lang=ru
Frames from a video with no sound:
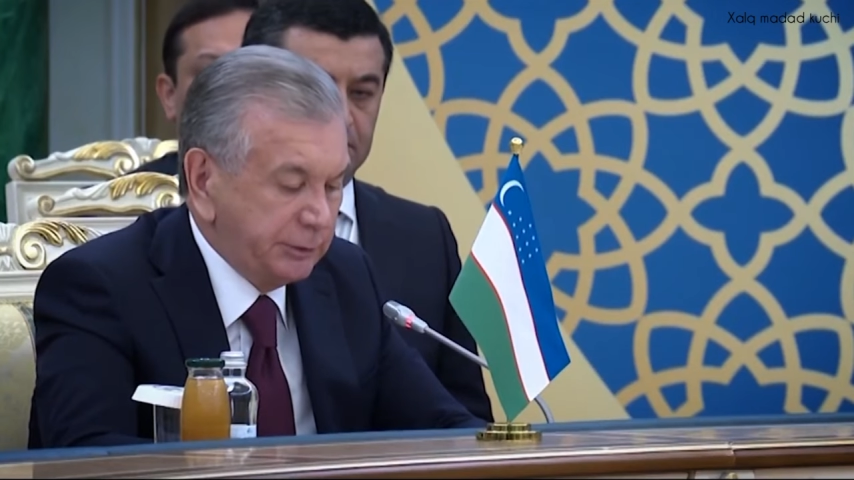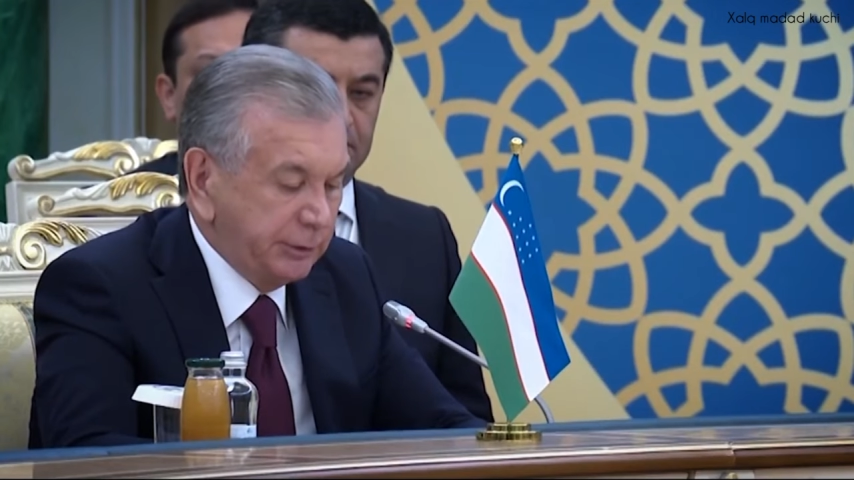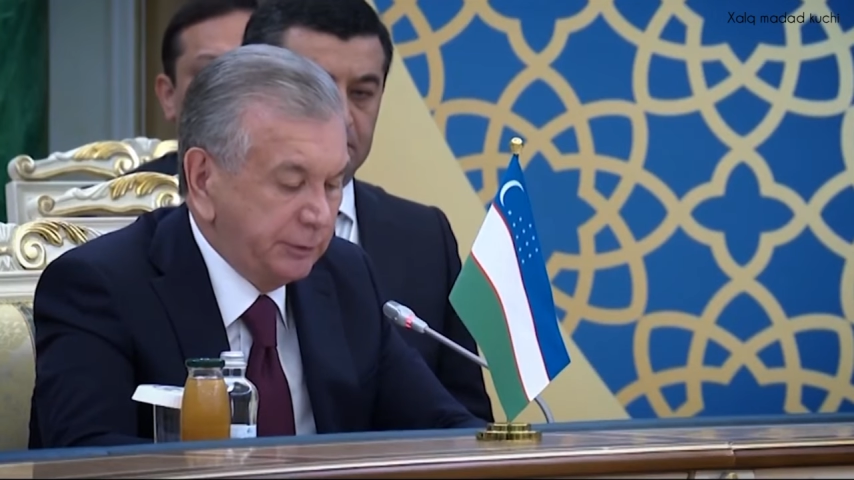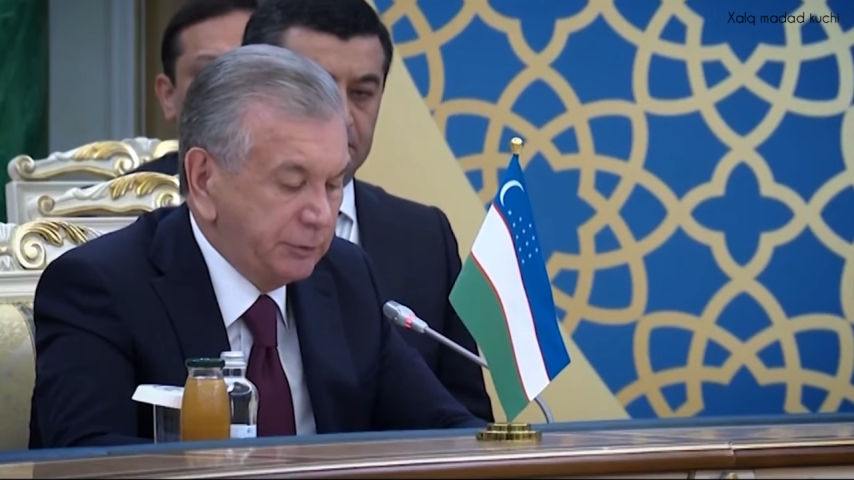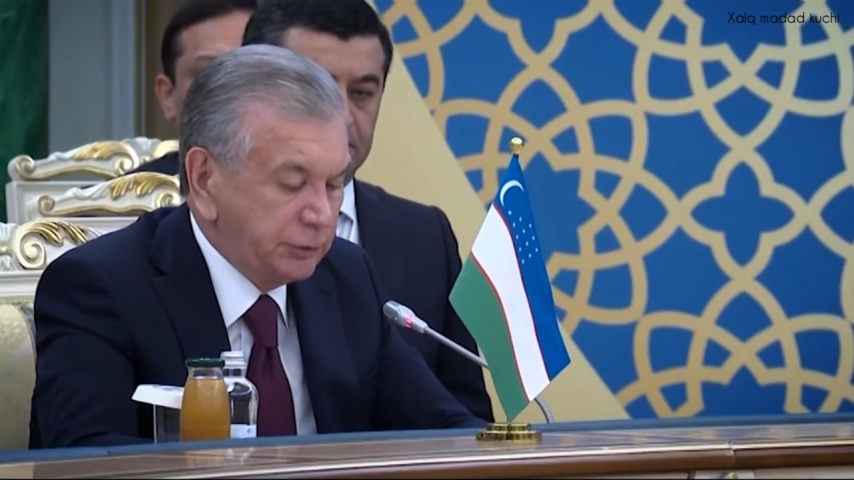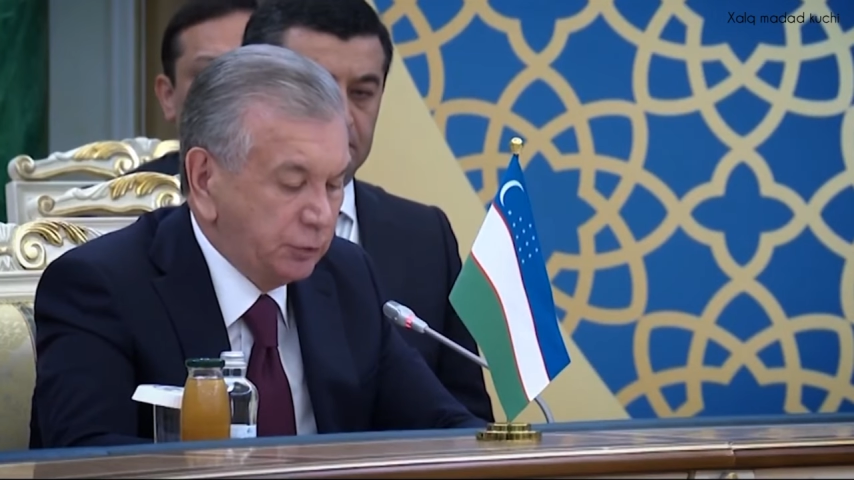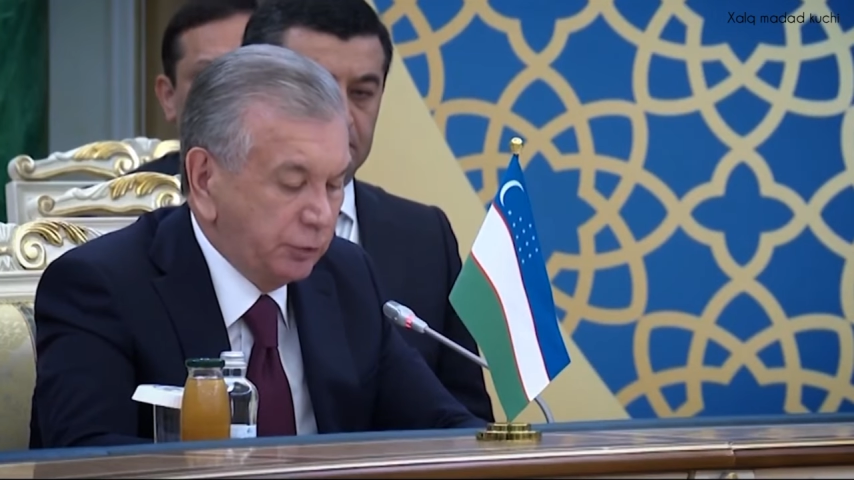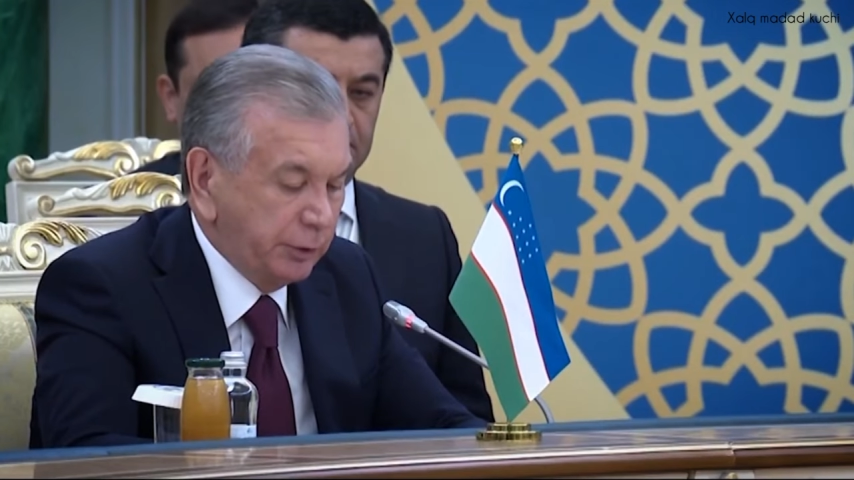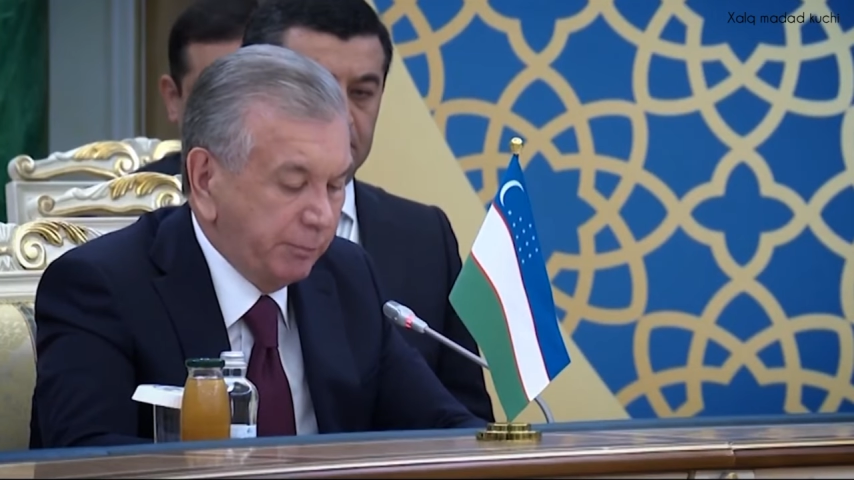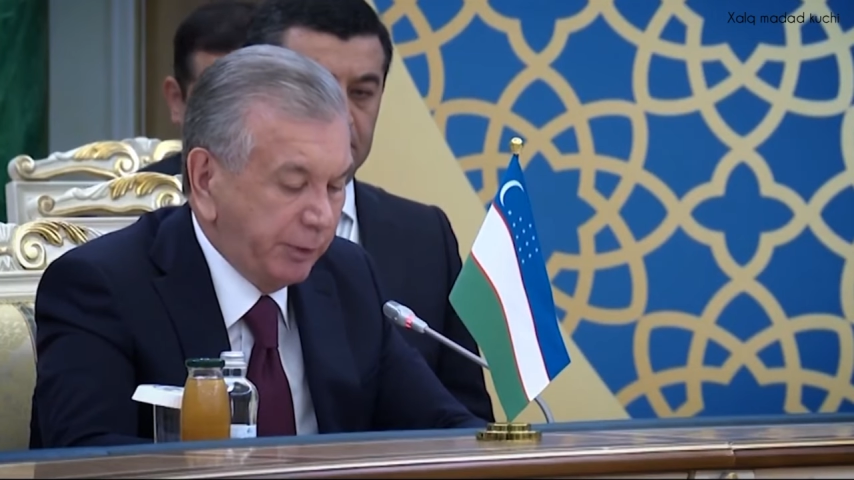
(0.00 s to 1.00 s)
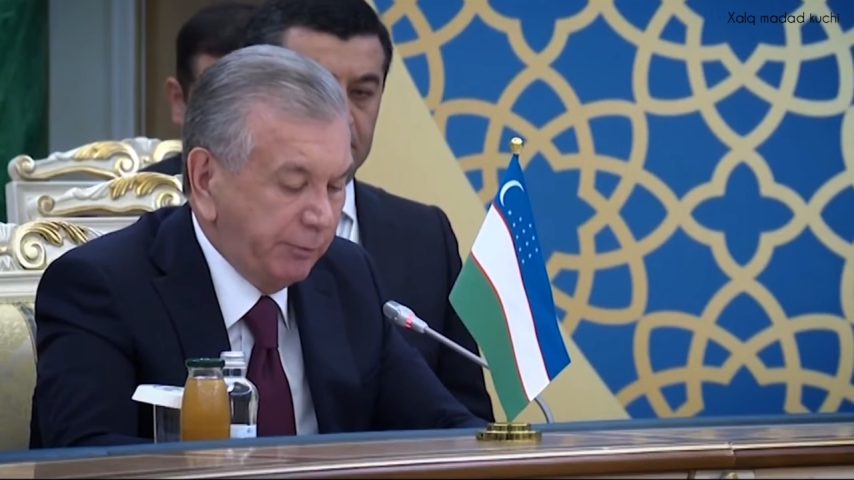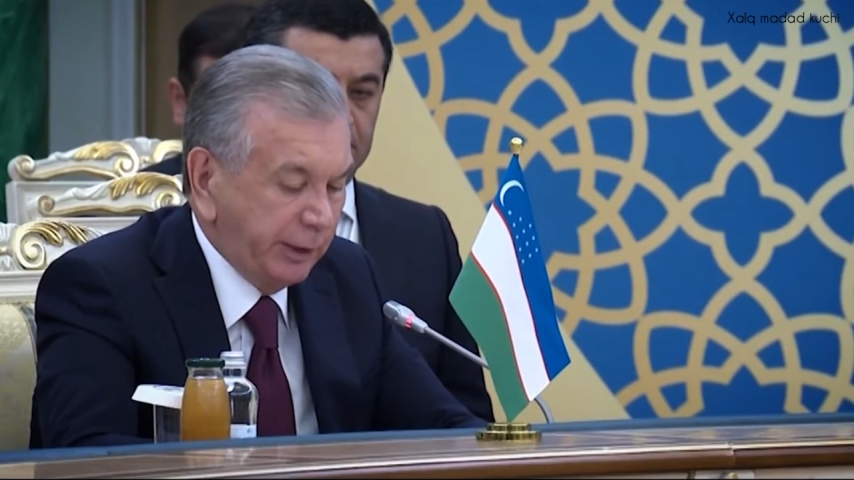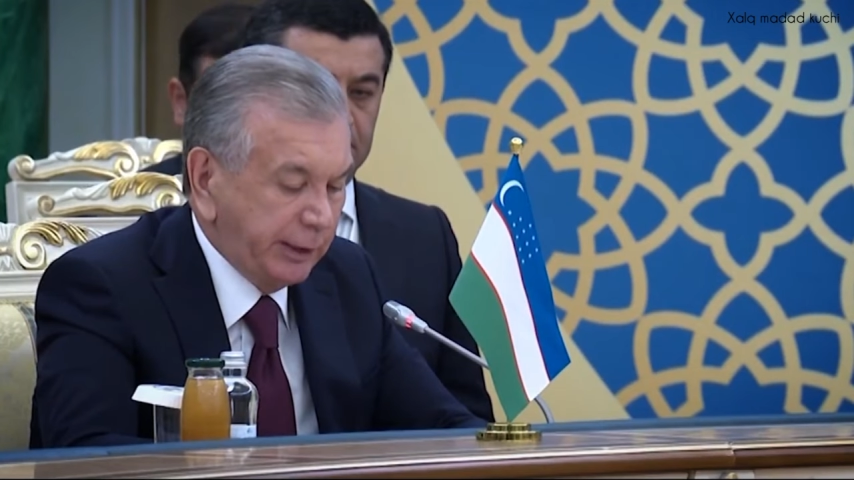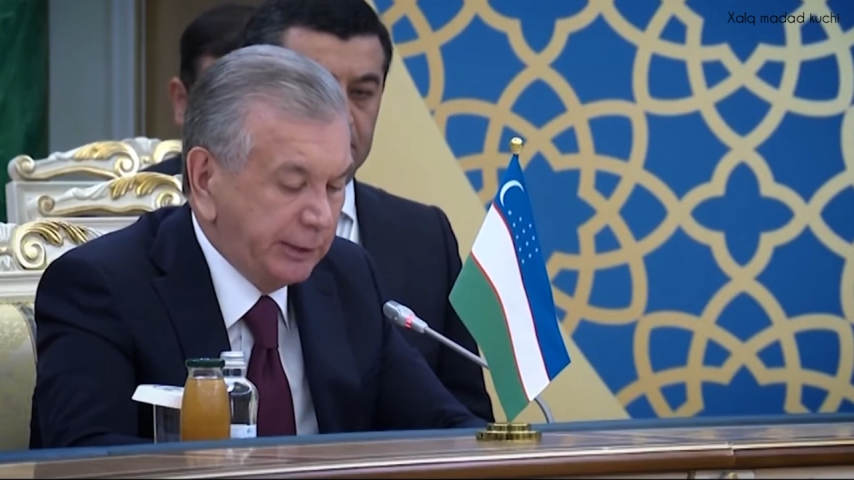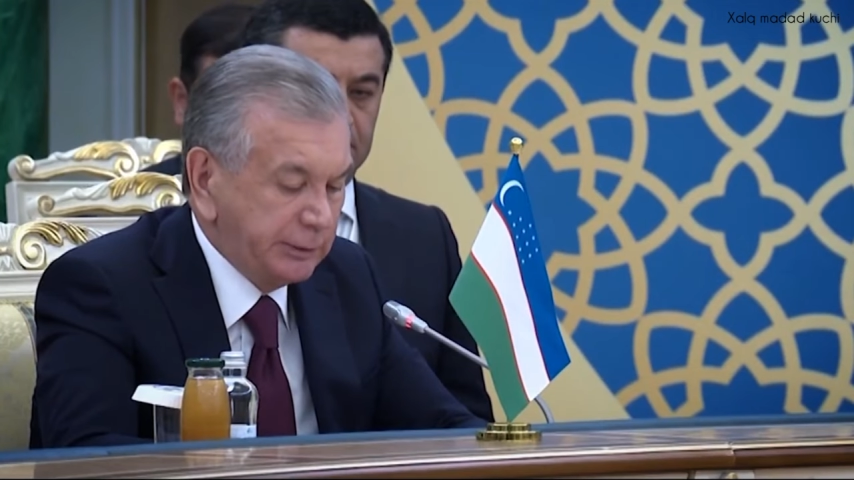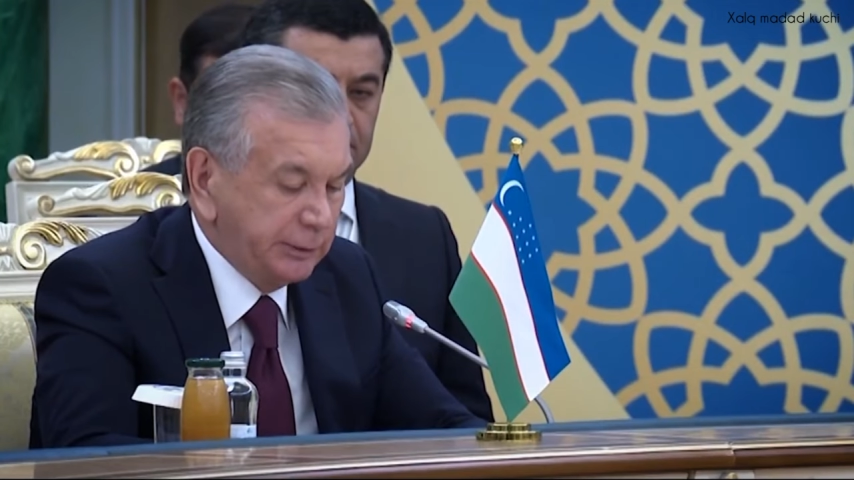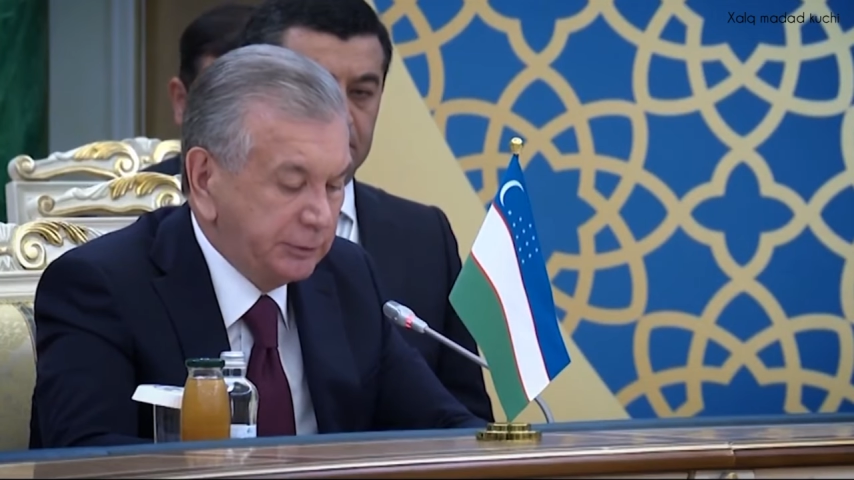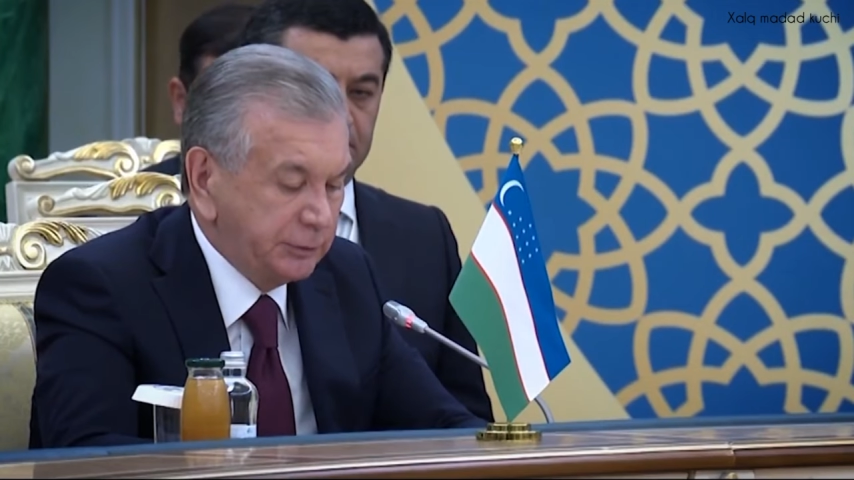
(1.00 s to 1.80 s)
инвестиционная привлекательность